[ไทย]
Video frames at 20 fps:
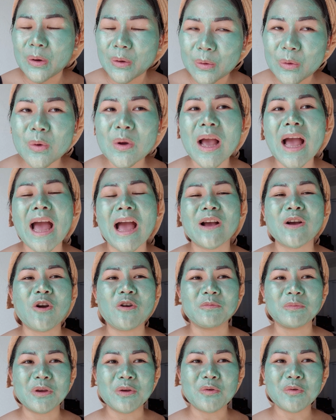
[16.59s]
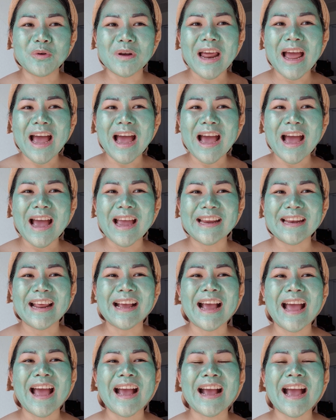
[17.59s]
ลูกค้าของพี่กุ้งได้นะ
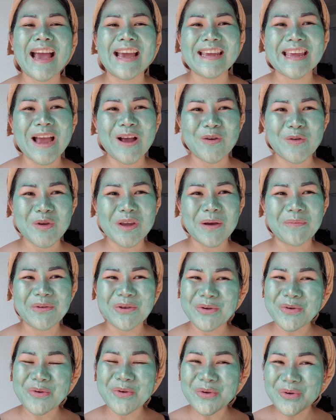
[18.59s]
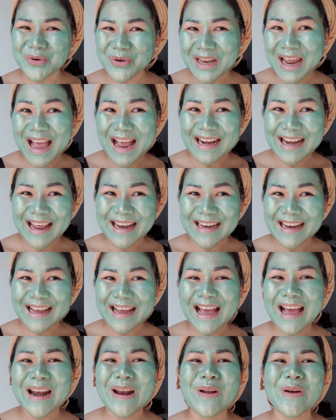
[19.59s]
คะ ใครอยากคุยกับพี่กุ้งคุยทางนั้นนะ
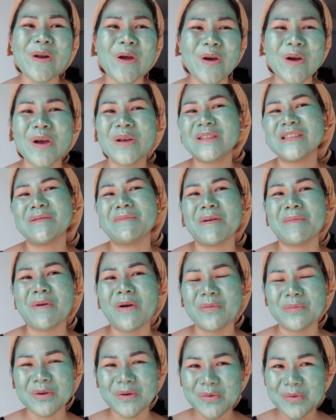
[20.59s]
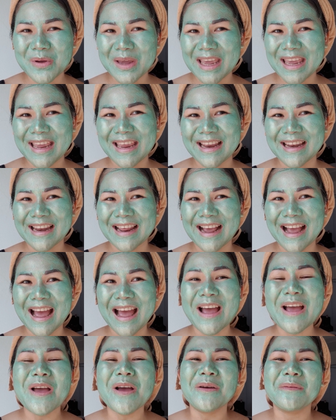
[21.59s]
คะแล้วน้องเขาจะมาบอกพี่กุ้งเองนะคะ
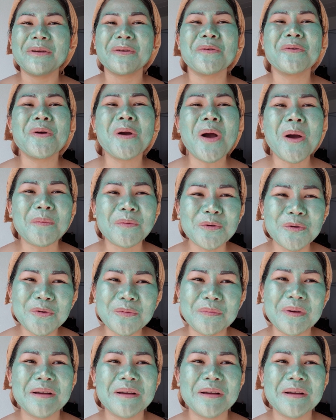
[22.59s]
พี่กุ้งขอบคุณ